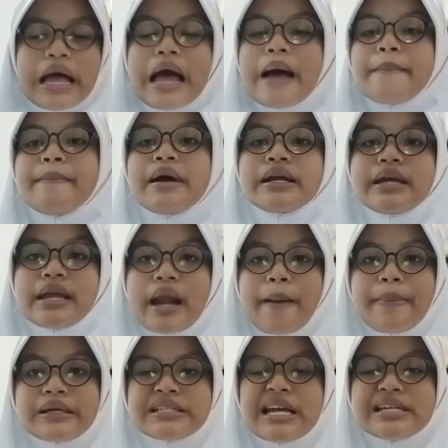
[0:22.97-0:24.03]
Bagian
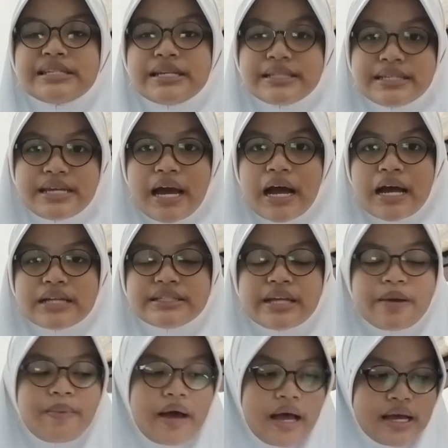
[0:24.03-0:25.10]
apa saja sih yang akan
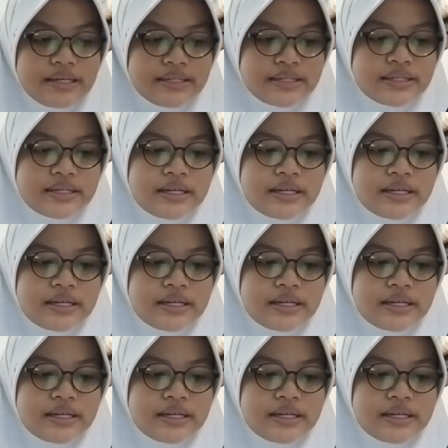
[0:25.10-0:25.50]
saya bahas?